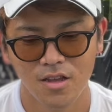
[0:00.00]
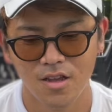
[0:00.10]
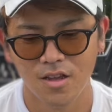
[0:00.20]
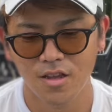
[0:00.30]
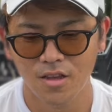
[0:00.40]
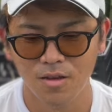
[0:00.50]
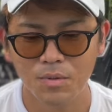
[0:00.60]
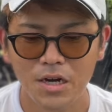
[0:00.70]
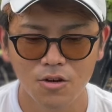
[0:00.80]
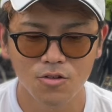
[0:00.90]
えー、
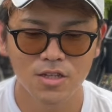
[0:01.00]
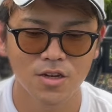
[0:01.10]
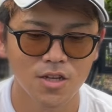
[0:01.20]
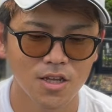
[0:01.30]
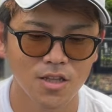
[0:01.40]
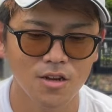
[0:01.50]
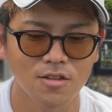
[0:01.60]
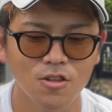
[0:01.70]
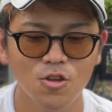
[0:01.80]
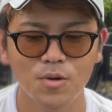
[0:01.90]
まあ、沖縄県にある
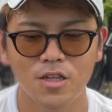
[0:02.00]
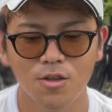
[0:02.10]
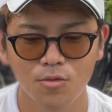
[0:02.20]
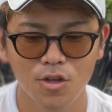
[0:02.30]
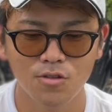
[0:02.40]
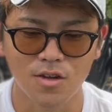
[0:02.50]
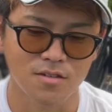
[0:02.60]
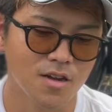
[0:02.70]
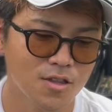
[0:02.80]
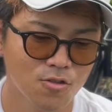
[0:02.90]
例えばアテモヤとか
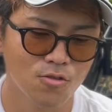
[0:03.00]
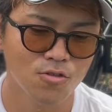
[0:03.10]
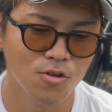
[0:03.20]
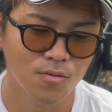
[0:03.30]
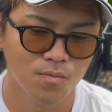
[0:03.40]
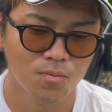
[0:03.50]
釈迦島の、